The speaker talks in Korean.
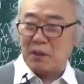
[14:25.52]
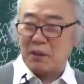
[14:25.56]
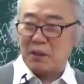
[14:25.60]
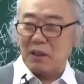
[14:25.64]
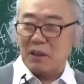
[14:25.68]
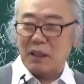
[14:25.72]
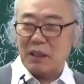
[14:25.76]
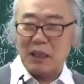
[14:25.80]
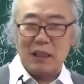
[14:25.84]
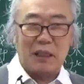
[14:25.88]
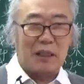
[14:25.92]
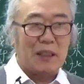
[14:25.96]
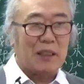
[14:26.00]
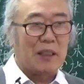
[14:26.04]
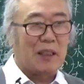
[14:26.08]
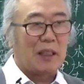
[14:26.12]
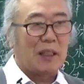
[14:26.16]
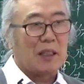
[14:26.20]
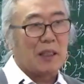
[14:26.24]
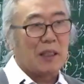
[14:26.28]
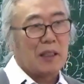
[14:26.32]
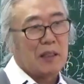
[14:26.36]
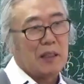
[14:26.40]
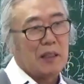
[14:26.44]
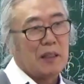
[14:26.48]
쓸 것
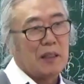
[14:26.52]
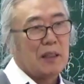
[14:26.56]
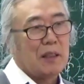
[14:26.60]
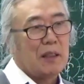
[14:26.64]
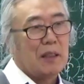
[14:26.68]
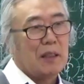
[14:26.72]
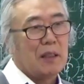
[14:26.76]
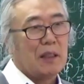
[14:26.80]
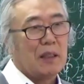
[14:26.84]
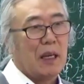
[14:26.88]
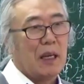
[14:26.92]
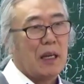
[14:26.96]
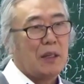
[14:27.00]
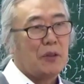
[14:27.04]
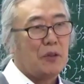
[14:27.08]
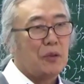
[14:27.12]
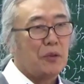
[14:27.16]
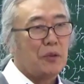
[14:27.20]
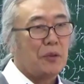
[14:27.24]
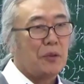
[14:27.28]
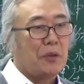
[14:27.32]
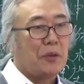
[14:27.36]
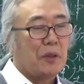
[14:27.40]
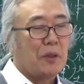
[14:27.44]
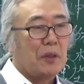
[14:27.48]
같은데 그런 건 네.
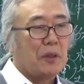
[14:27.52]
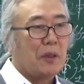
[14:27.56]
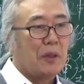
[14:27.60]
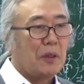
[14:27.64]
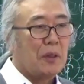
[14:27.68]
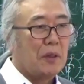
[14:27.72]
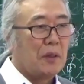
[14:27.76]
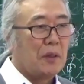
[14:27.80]
아직